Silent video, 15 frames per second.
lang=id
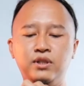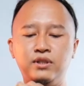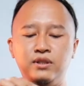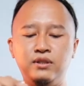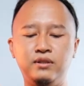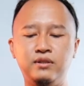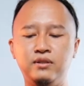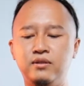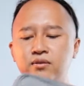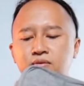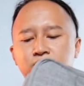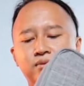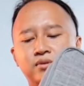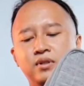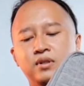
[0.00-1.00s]
nggak sih
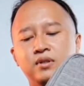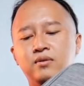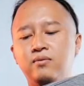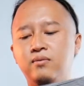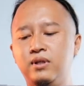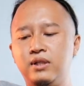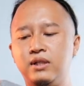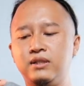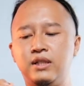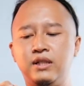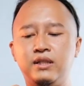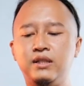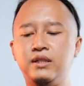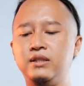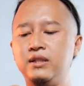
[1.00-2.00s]
wah
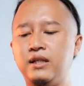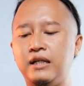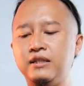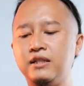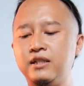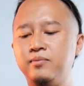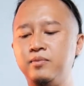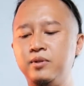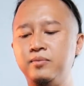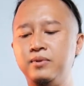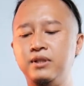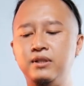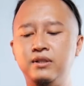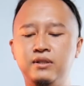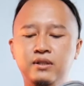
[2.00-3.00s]
resletingnya sih lancar
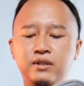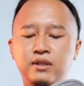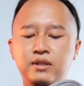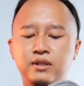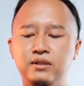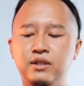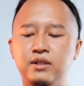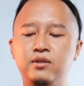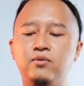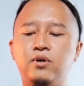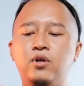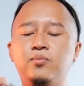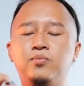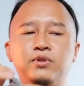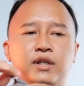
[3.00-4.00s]
teman-teman ya jadi
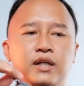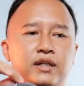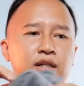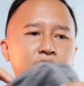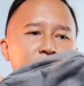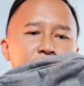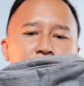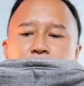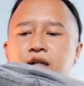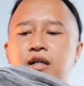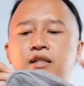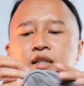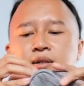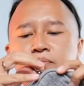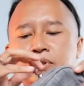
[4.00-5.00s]
walaupun harganya
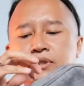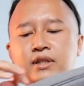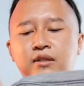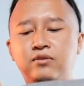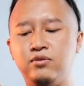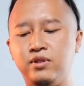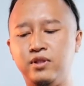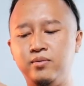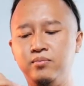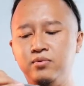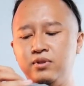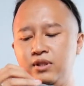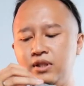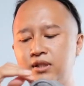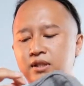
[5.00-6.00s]
nggak nyampe 100.000
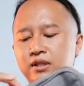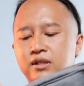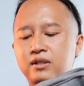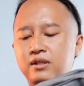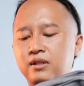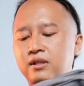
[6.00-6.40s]
ternyata